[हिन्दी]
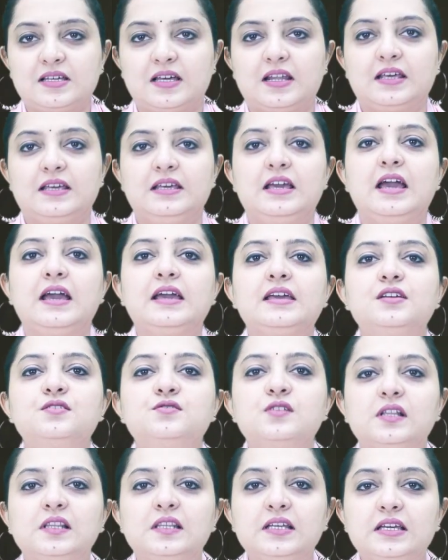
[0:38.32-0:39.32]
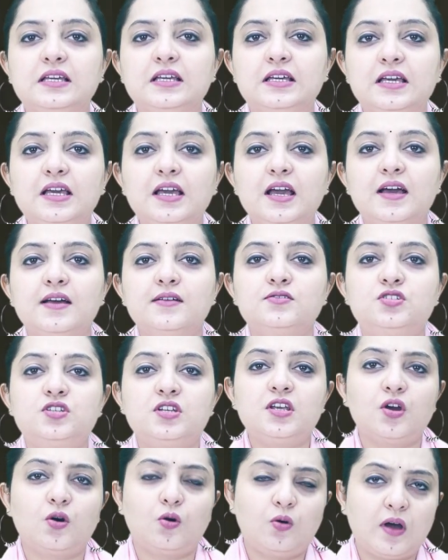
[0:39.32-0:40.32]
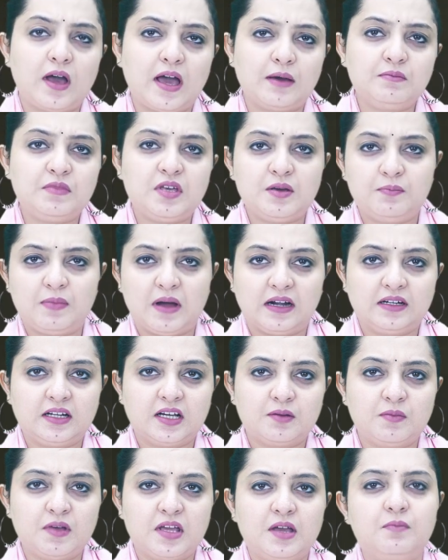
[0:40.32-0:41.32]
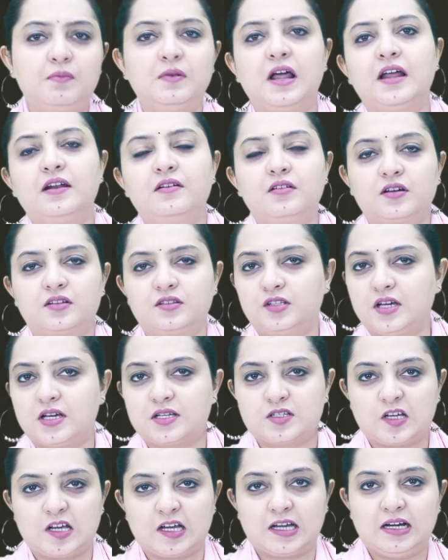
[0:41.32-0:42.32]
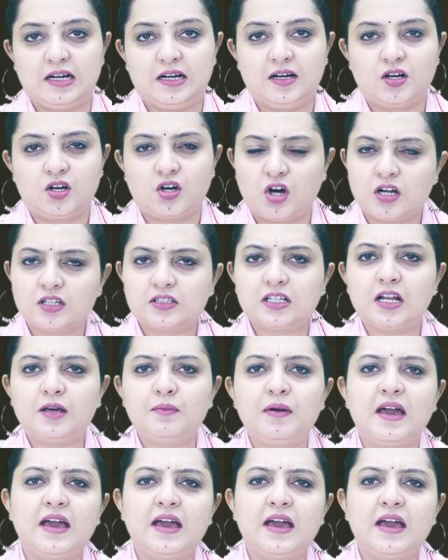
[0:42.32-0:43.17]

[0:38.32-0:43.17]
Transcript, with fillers: जा रही है कि जल्दी ही जीओएम की बैठक बैठक में ये प्लान रख दिया जाएगा गौरतलब